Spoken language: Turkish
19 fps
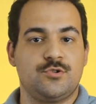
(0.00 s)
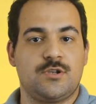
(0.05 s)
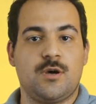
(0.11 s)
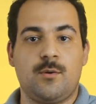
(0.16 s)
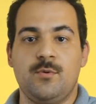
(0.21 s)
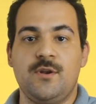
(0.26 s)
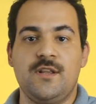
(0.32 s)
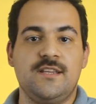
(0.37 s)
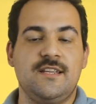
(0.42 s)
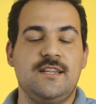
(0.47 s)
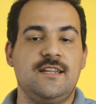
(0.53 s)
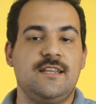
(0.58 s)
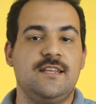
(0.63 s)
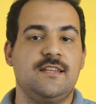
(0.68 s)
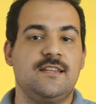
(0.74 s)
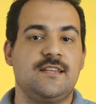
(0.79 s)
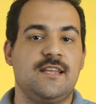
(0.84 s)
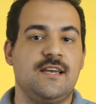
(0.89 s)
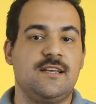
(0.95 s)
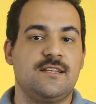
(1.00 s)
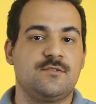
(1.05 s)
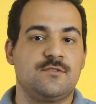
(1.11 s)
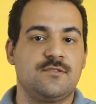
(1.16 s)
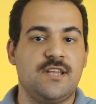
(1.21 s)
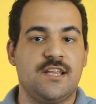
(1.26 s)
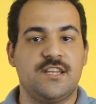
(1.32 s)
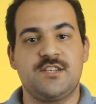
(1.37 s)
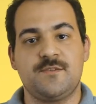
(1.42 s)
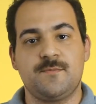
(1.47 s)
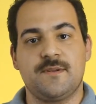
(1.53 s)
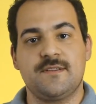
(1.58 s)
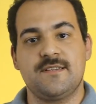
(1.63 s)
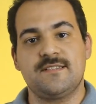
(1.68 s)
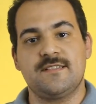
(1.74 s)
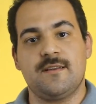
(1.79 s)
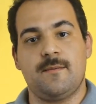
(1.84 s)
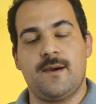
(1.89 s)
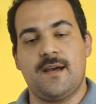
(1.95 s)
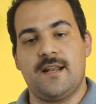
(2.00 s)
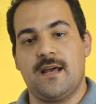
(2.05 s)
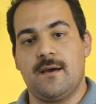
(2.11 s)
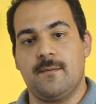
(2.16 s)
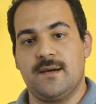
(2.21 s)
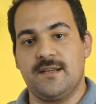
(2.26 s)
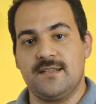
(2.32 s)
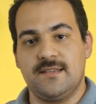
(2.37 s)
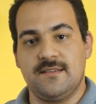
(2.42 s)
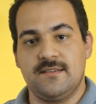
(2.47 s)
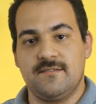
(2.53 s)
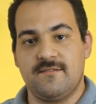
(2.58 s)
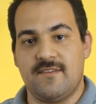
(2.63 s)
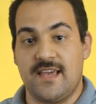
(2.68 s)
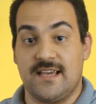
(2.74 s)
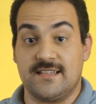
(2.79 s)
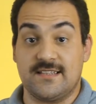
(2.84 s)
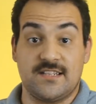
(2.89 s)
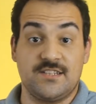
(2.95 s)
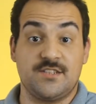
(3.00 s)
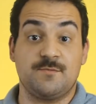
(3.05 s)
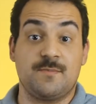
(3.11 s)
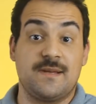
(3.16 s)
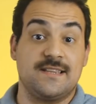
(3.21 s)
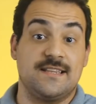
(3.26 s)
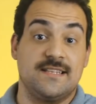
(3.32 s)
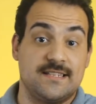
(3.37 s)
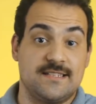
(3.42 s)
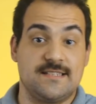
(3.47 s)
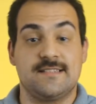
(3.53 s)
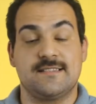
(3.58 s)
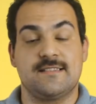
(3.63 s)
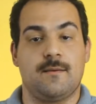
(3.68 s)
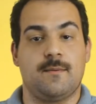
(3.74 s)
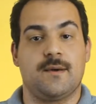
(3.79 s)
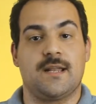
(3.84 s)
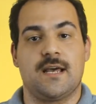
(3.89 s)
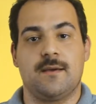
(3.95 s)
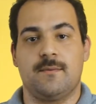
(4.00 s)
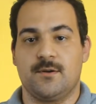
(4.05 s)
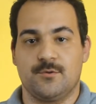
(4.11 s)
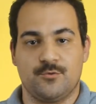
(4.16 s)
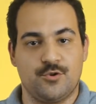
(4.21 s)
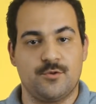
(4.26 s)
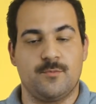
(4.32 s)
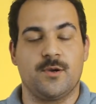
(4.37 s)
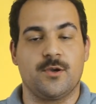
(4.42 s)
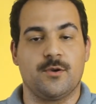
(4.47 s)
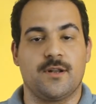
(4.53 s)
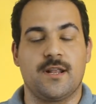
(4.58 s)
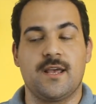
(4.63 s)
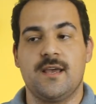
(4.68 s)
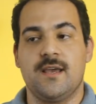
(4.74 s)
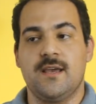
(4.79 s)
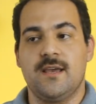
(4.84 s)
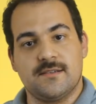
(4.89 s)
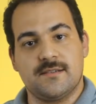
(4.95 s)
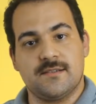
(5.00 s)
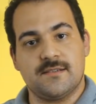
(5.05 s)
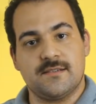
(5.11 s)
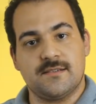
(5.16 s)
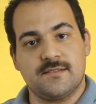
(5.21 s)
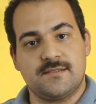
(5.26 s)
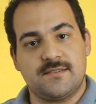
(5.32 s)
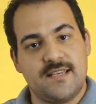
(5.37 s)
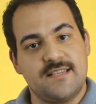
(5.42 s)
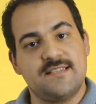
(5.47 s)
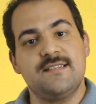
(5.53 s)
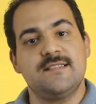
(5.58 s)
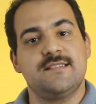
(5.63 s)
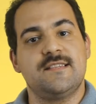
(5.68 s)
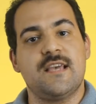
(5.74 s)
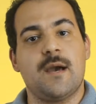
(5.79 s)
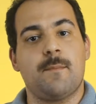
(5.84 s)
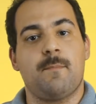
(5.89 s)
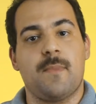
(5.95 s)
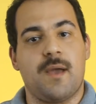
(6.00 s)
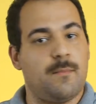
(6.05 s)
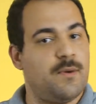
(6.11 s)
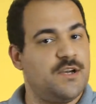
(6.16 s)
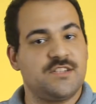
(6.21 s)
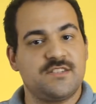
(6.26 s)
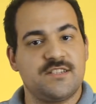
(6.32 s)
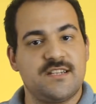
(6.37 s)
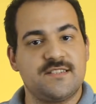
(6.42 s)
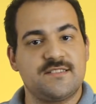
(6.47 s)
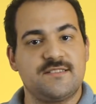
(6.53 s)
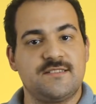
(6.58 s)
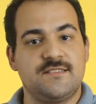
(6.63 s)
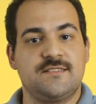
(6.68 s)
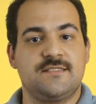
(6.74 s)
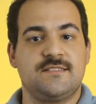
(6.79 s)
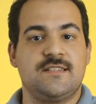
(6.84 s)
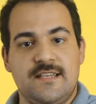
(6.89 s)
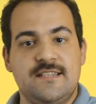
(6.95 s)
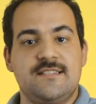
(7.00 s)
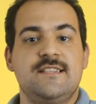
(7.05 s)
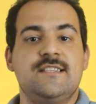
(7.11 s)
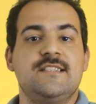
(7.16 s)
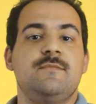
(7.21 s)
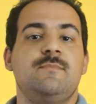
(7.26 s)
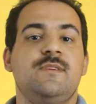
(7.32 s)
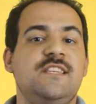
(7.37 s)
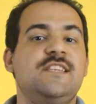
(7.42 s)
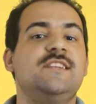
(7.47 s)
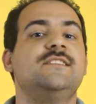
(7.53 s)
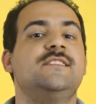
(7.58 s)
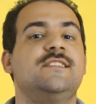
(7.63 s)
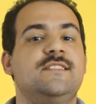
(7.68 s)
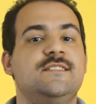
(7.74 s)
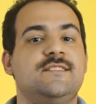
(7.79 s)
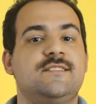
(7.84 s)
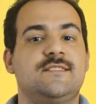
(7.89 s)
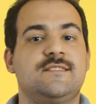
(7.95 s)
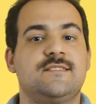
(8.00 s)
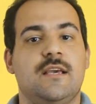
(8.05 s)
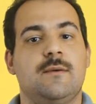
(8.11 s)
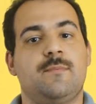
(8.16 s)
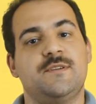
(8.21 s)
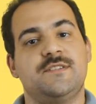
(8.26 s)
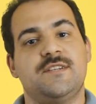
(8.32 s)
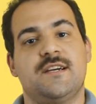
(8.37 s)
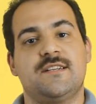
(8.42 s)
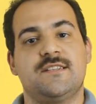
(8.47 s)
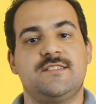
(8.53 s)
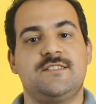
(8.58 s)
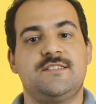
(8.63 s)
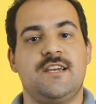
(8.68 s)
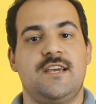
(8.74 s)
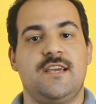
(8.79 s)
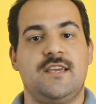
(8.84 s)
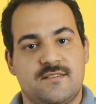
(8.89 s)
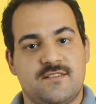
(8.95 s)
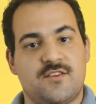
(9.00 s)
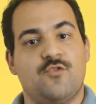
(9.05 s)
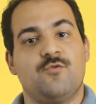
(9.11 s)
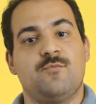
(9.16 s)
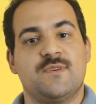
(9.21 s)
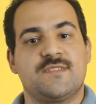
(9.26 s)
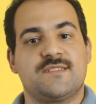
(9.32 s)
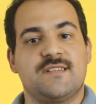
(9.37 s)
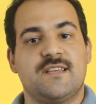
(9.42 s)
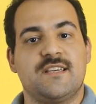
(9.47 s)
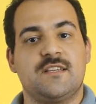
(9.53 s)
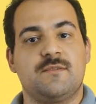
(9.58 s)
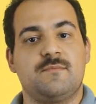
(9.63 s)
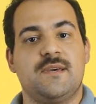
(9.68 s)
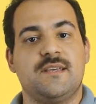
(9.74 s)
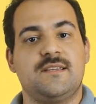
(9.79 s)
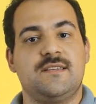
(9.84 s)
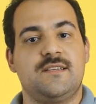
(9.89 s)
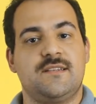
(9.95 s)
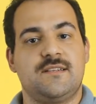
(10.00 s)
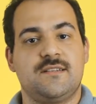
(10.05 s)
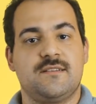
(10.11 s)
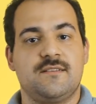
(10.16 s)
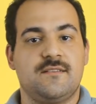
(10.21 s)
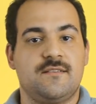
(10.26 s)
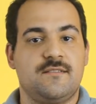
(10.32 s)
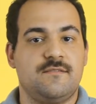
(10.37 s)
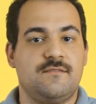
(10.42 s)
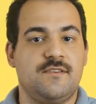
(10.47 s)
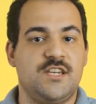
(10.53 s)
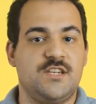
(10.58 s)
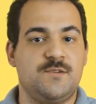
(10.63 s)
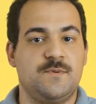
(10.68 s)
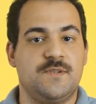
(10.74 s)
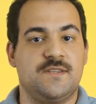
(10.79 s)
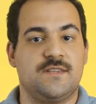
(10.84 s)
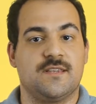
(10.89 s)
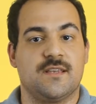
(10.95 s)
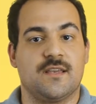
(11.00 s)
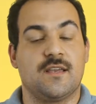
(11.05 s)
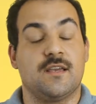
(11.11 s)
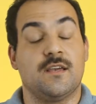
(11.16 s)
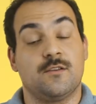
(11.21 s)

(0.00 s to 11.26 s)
Kabul edildiğinde danışmanınızla beraber veya danışmanlarınızla beraber duruma göre e, tezinizi yapmaya başlarsınız. Tezinizi bitirdiniz. Yapacağınız şey savunmasına girmektir ve iş bitti.